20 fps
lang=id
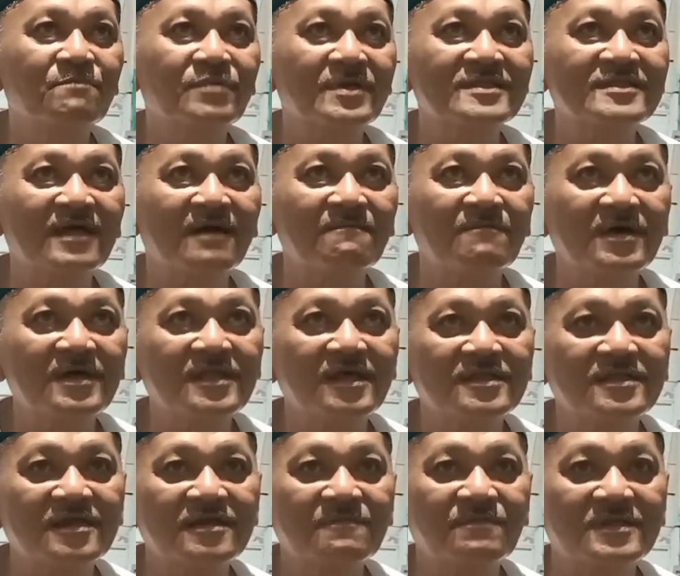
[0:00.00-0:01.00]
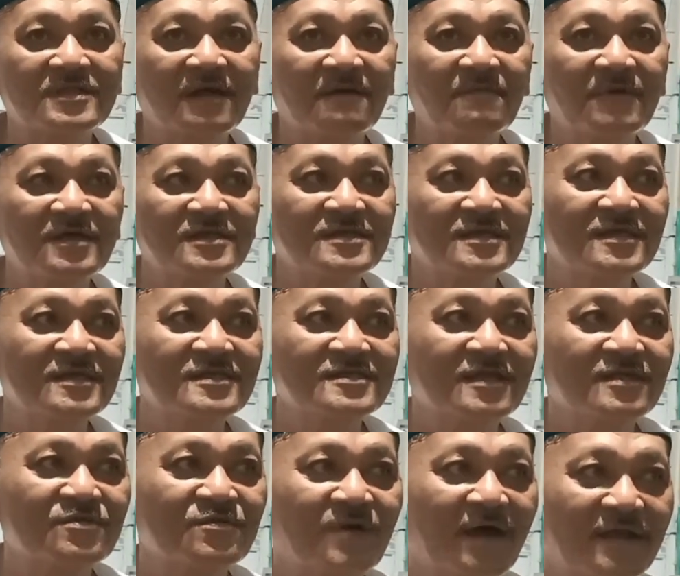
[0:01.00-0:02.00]
pertama yang jadi pertama ini
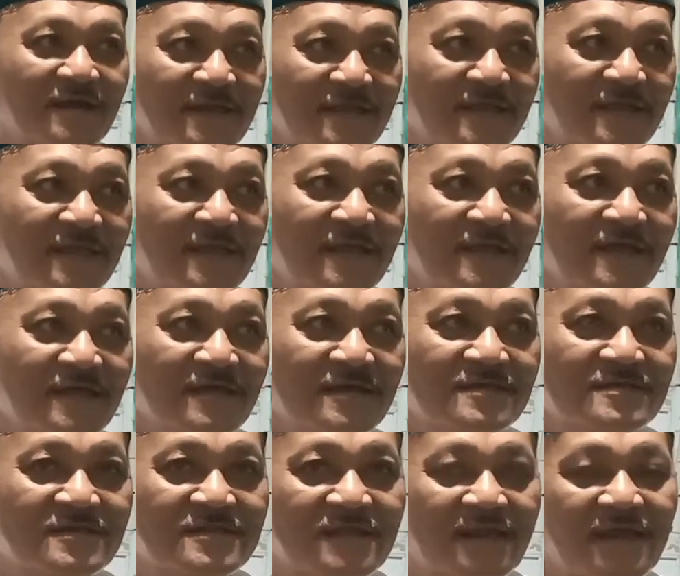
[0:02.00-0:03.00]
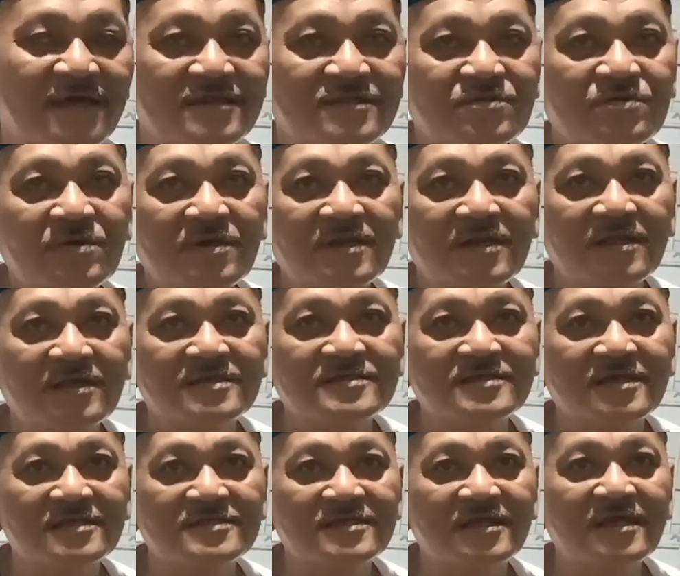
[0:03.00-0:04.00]
satu kali. Setelah itu link
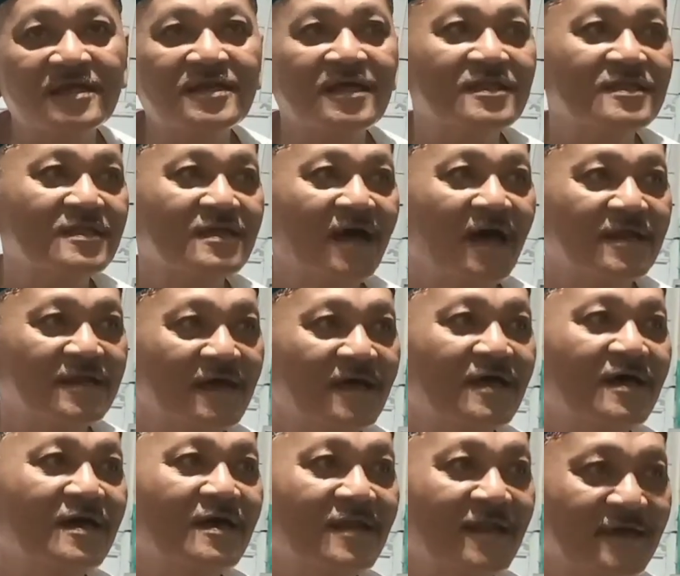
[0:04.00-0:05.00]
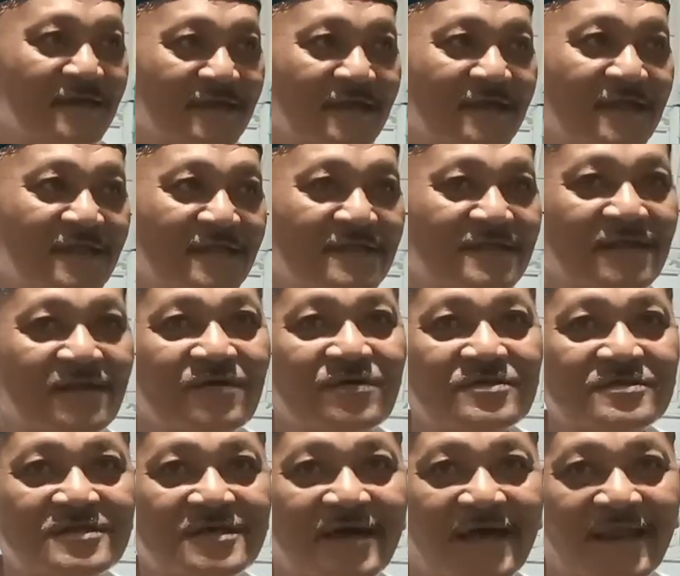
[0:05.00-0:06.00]
share saya ada lagi.
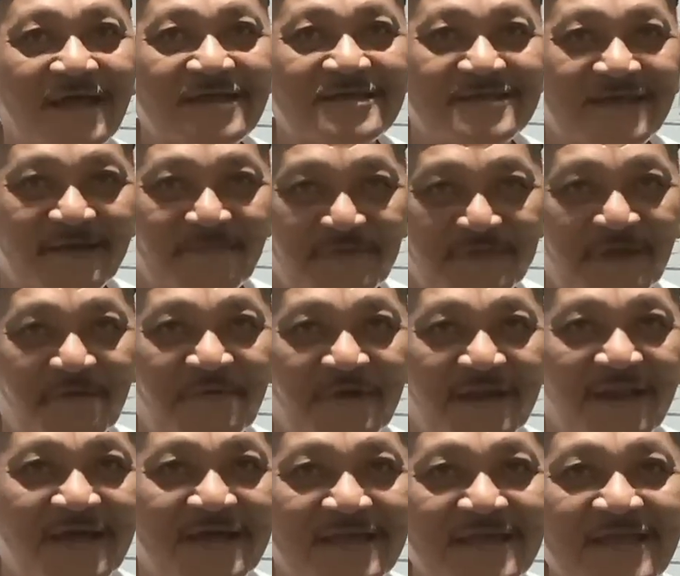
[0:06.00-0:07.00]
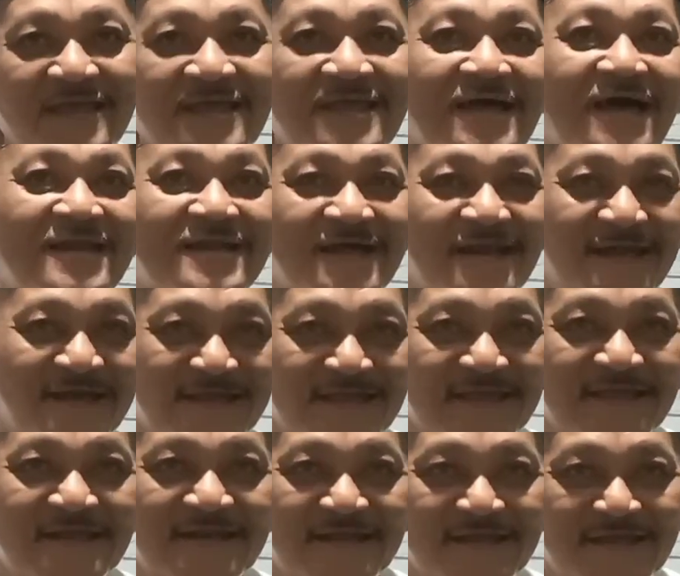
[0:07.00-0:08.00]
Terus sekarang saya menjabat lagi ada
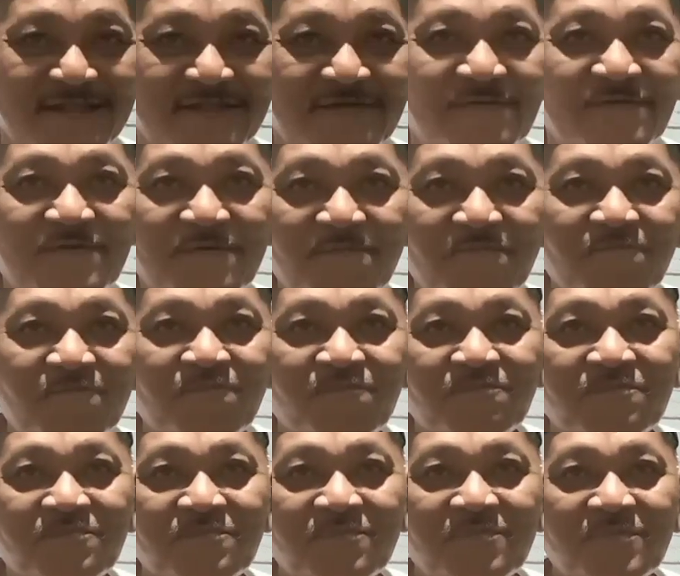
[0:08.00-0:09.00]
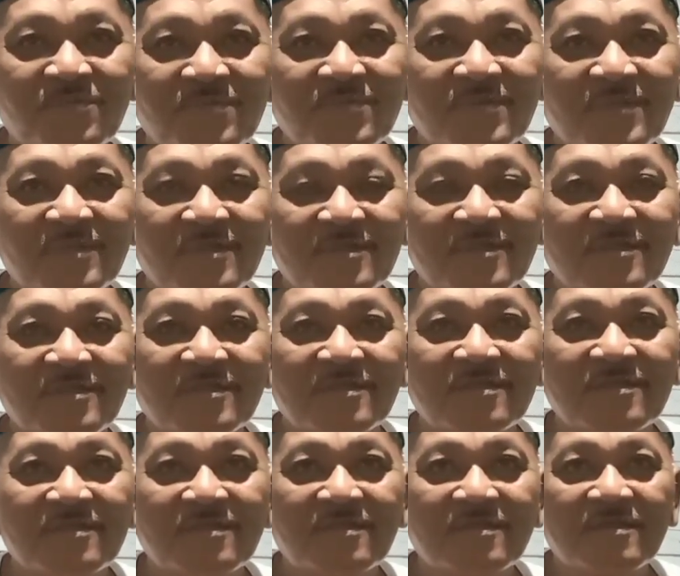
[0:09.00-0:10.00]
lagi ini gitu. Berapa kali jadi
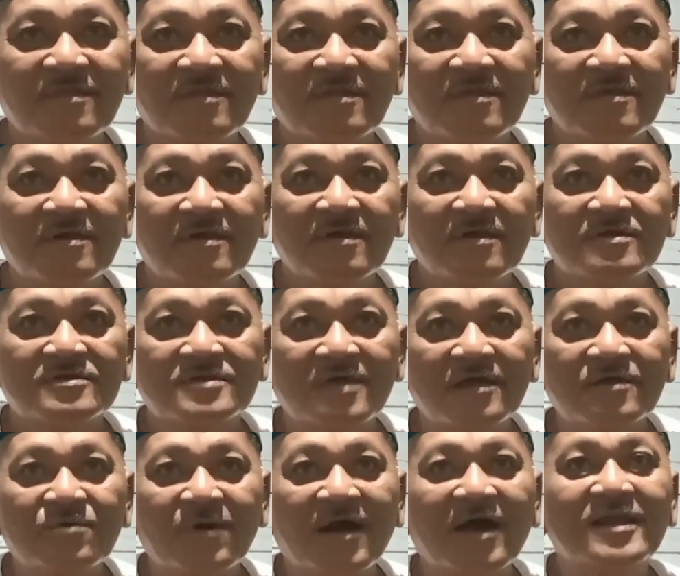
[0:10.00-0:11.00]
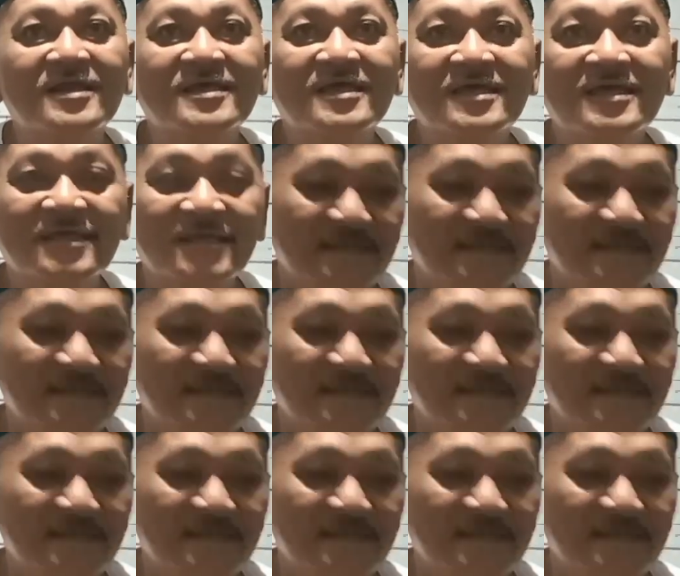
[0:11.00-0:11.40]
petinggi, Pak? Saya dua kali.